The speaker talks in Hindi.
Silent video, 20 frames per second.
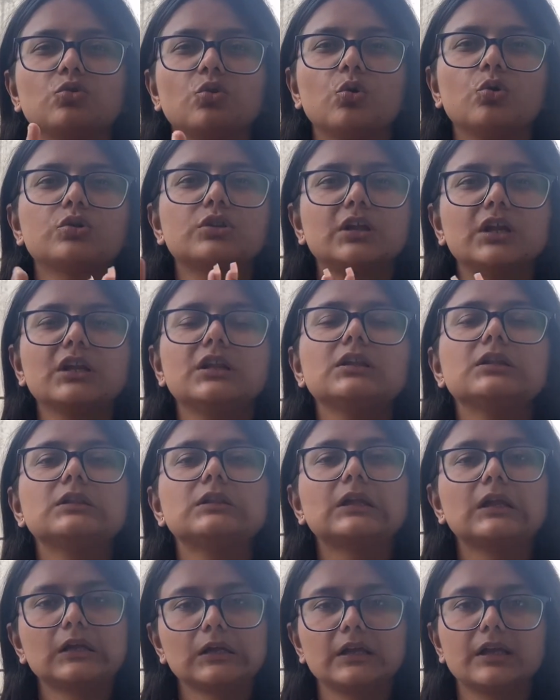दो तीन
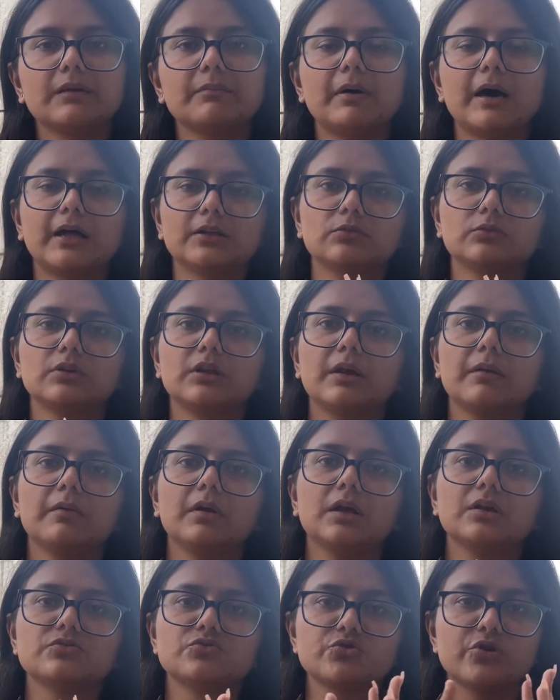दिन के बाद
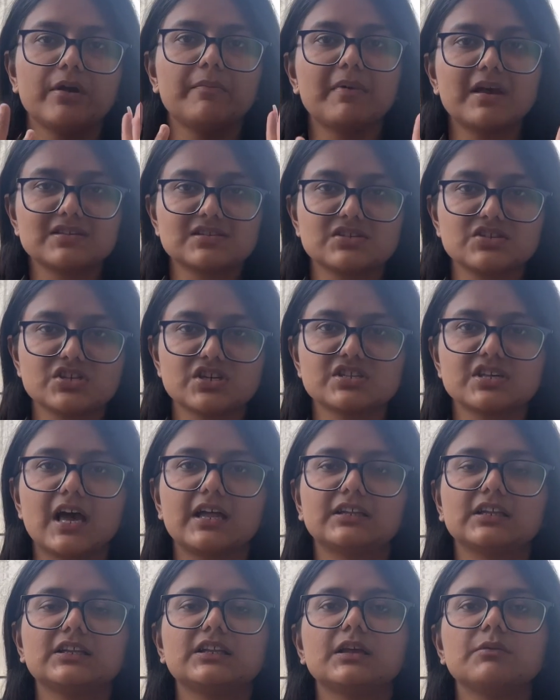उनके जो है मैसेजेस
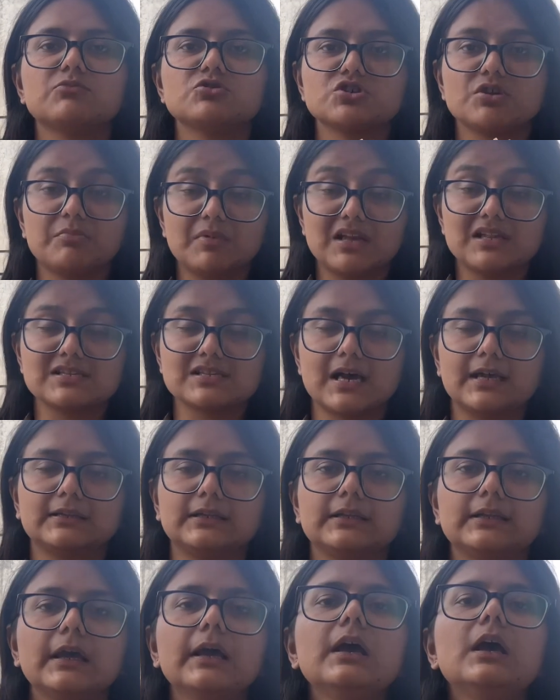आते थे मुझे मेल्स
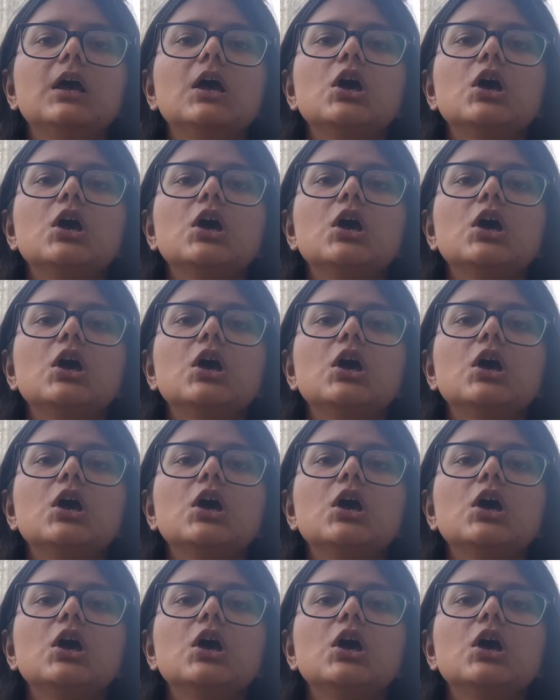आते थे